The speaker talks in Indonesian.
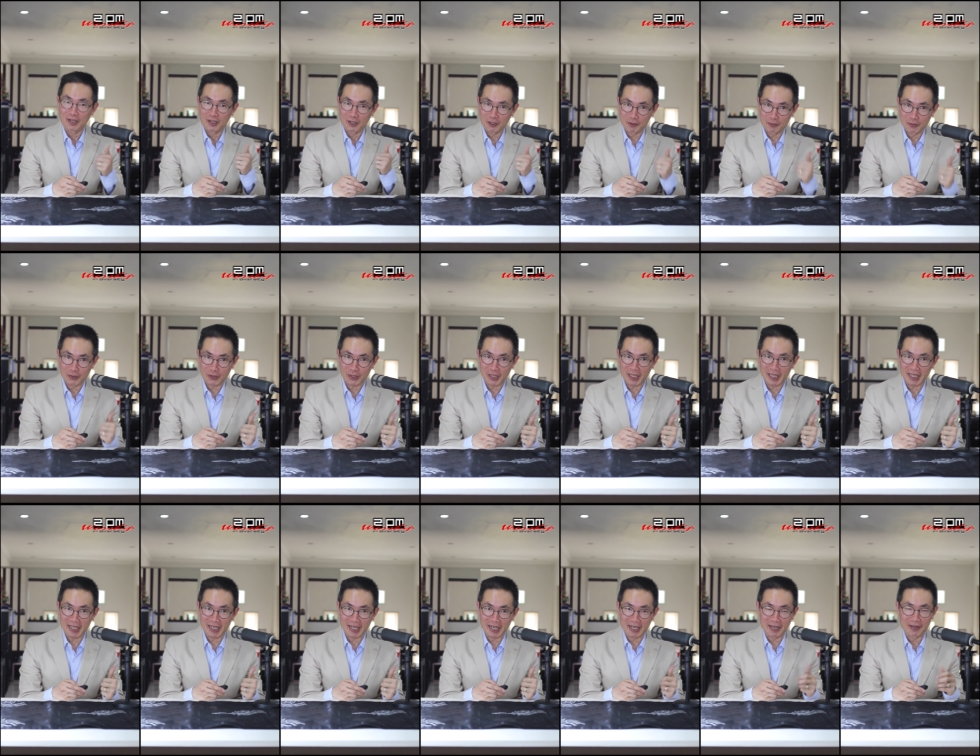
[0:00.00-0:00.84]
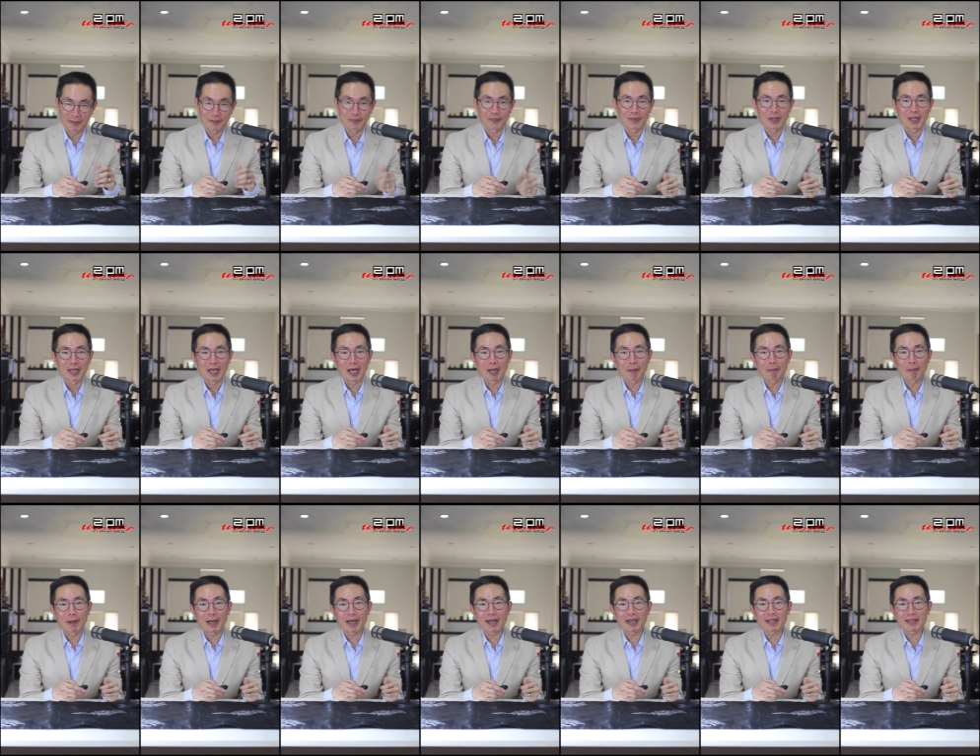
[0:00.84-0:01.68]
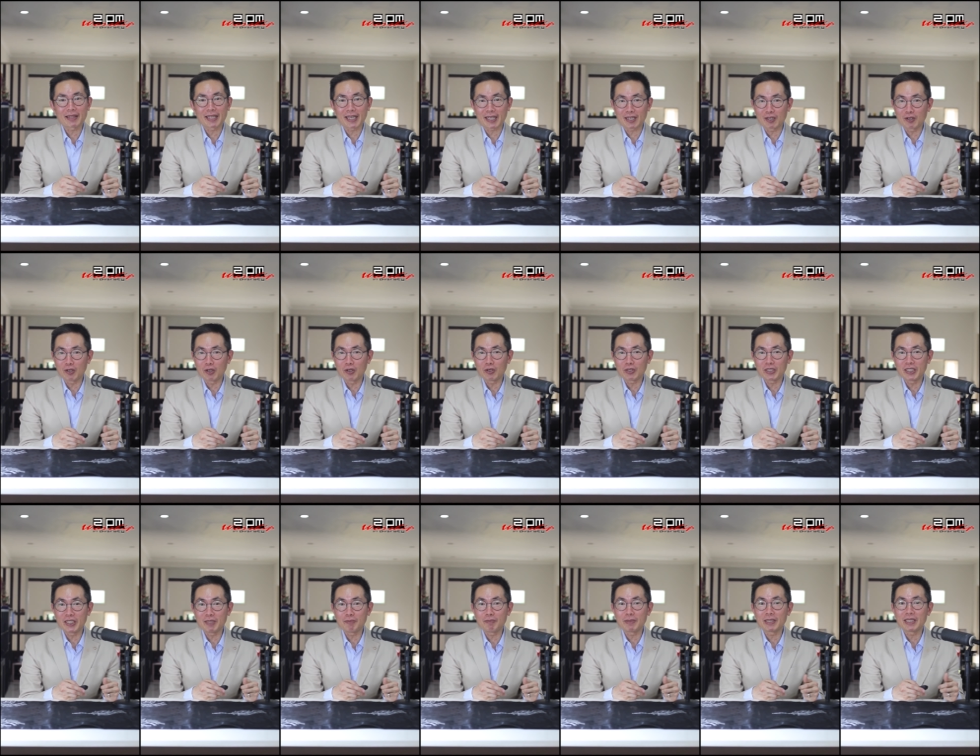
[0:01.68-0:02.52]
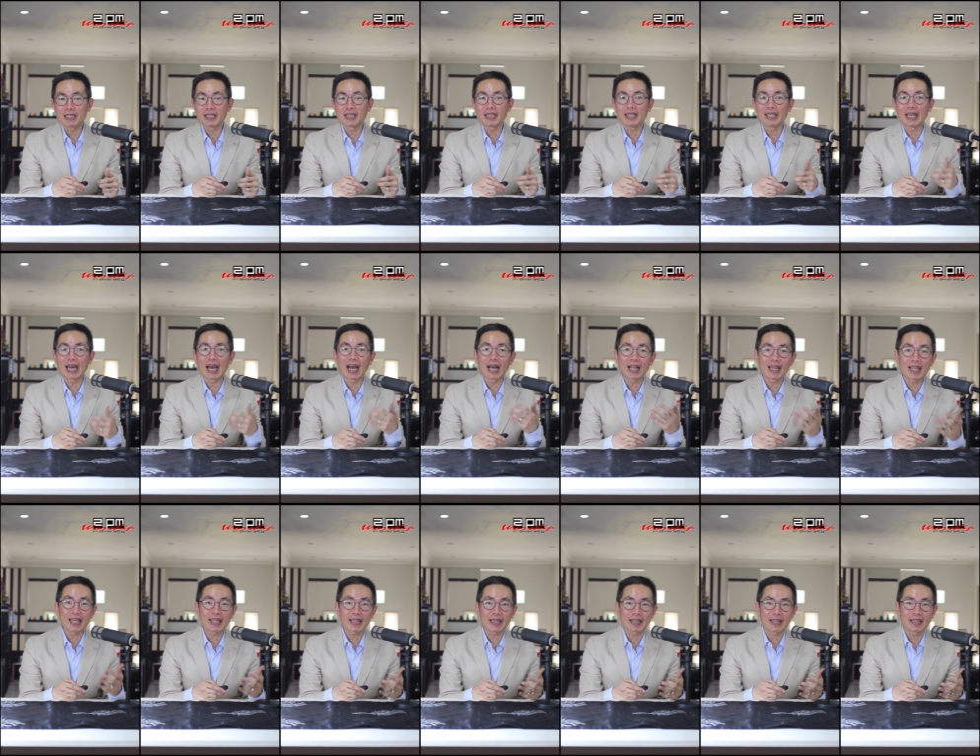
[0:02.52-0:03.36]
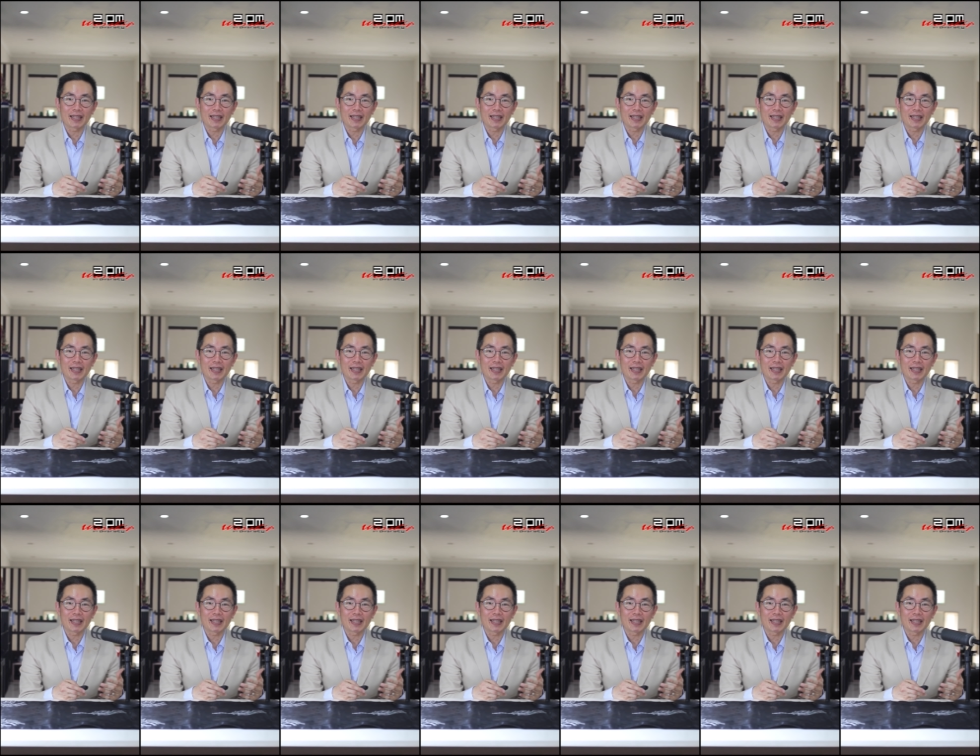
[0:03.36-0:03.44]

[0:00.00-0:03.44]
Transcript: Nomor tiga, apakah teknologi menjadi alat